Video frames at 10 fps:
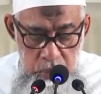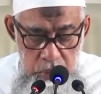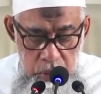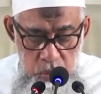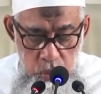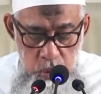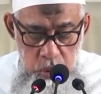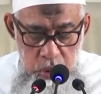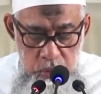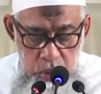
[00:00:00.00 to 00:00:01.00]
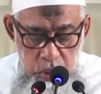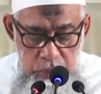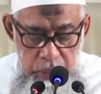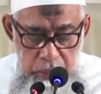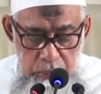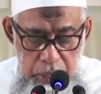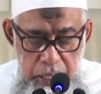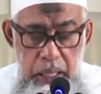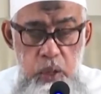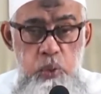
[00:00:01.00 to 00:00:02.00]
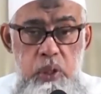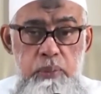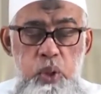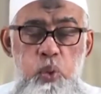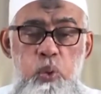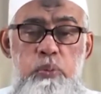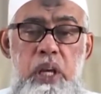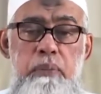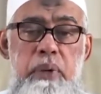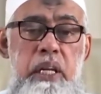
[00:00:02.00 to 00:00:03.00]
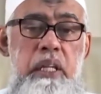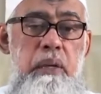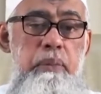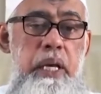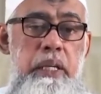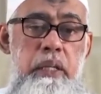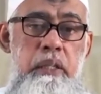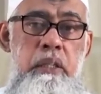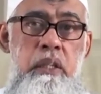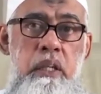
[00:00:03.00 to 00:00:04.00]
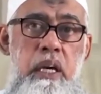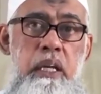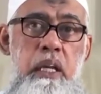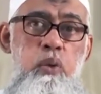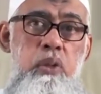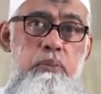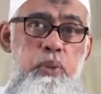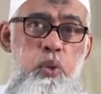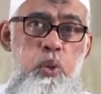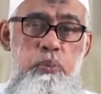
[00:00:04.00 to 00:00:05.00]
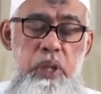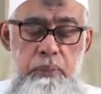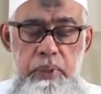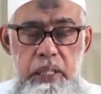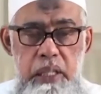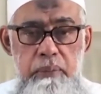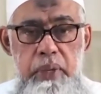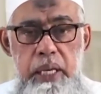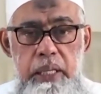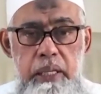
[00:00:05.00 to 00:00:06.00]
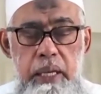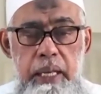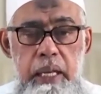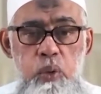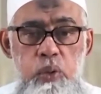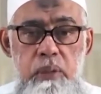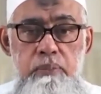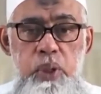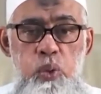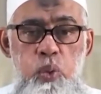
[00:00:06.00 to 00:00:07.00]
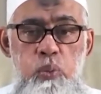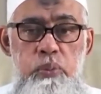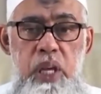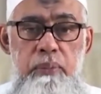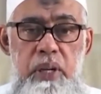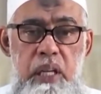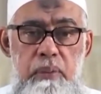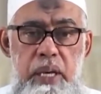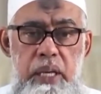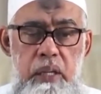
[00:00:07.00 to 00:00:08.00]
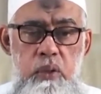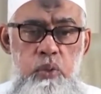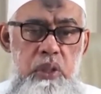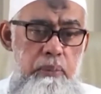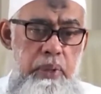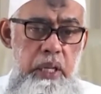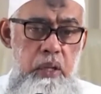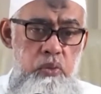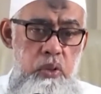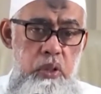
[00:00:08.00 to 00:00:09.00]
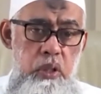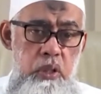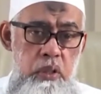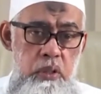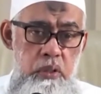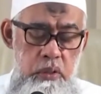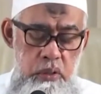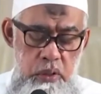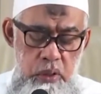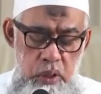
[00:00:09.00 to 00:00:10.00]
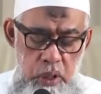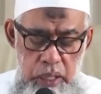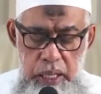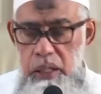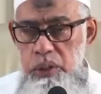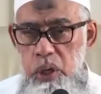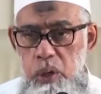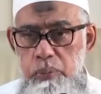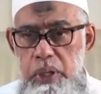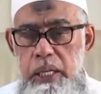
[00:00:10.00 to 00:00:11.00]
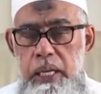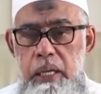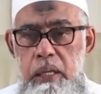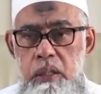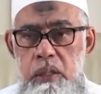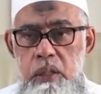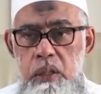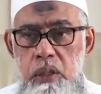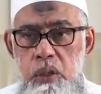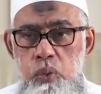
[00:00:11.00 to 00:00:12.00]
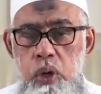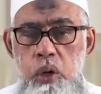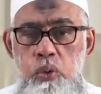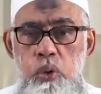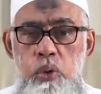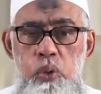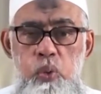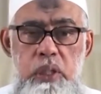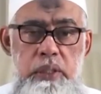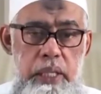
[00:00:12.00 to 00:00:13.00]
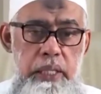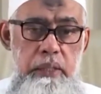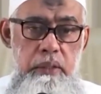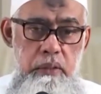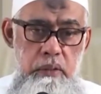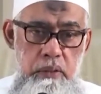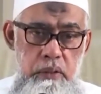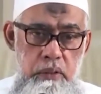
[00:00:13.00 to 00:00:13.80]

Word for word: kata Rasulullah SAW ala unabiukum bi al kabair ala unabiukum bi al kabair ala unabiukum bi akbaril kabair kulna bala ya Rasulullah qala al isyraq billah wa uququl walidain